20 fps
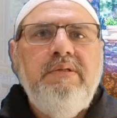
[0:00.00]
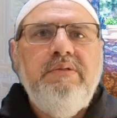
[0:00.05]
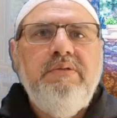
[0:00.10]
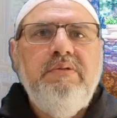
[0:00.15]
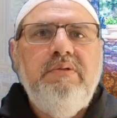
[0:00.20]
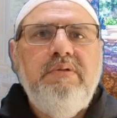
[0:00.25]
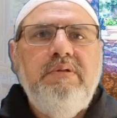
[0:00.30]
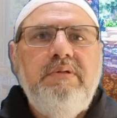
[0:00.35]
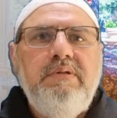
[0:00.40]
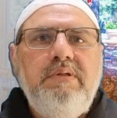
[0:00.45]

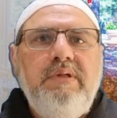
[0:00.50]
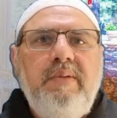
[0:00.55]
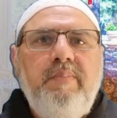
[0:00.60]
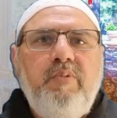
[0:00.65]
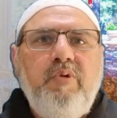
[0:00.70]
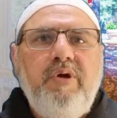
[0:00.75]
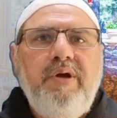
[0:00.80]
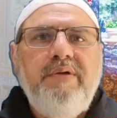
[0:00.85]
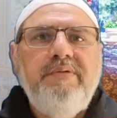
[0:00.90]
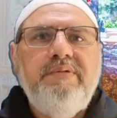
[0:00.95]
जो
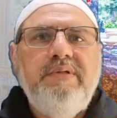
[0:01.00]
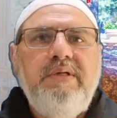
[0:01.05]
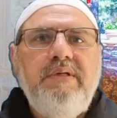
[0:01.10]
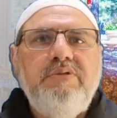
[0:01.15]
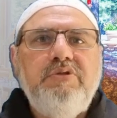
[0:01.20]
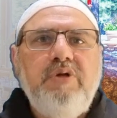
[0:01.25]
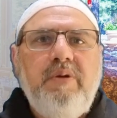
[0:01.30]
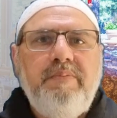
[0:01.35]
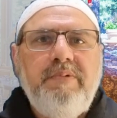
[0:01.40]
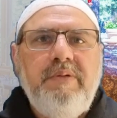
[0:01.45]
एम्प्लॉयर्स हैं
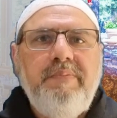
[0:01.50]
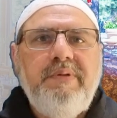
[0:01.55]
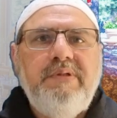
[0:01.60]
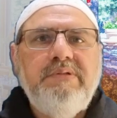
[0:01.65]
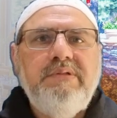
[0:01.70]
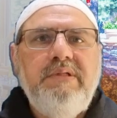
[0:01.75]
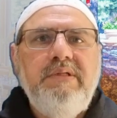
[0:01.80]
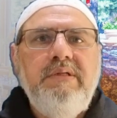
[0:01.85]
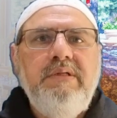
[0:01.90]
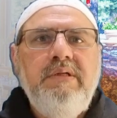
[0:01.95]

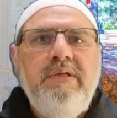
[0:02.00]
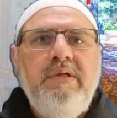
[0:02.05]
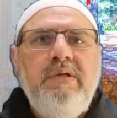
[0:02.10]
शॉपकीपर्स हैं